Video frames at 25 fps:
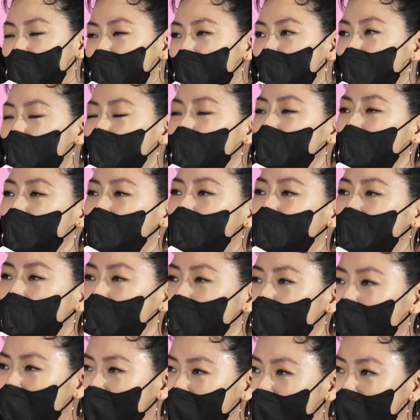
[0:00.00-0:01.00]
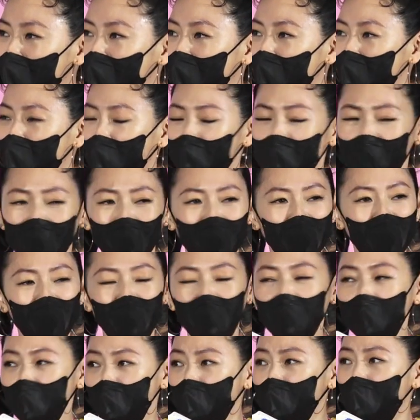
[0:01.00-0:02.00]
或者是我们两姐妹在一起很
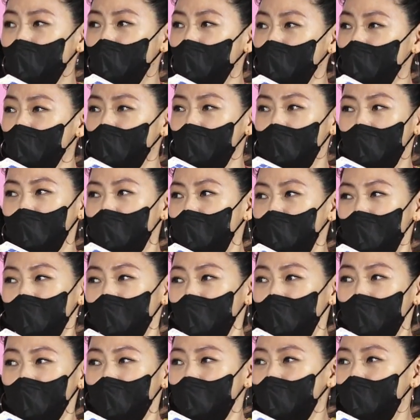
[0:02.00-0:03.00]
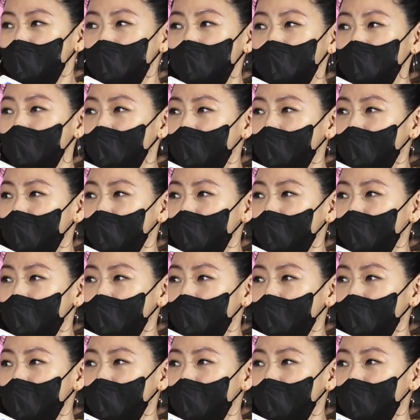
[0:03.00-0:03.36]
轻松的主持一个什么东西